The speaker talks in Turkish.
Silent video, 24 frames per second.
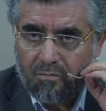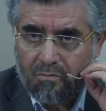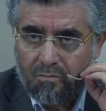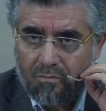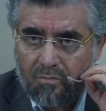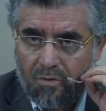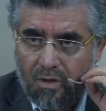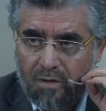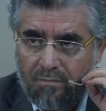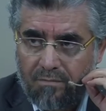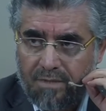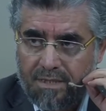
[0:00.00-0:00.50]

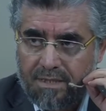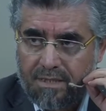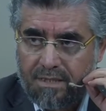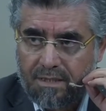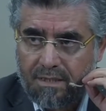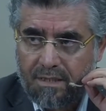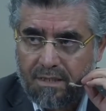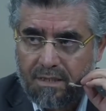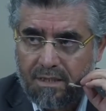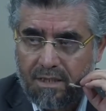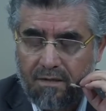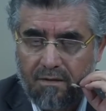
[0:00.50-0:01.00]
Muhammed
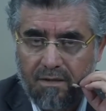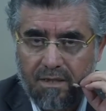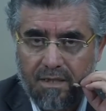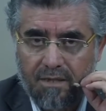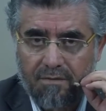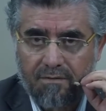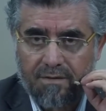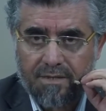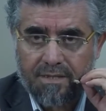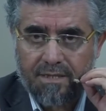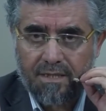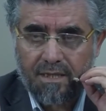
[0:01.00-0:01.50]
sallallahu
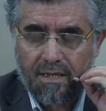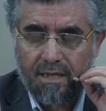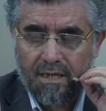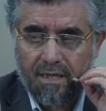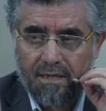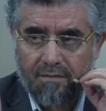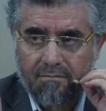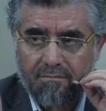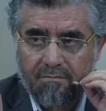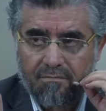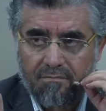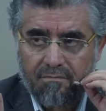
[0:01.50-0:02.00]
aleyhi ve
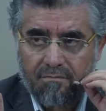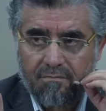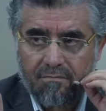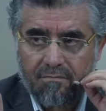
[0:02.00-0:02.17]
sellem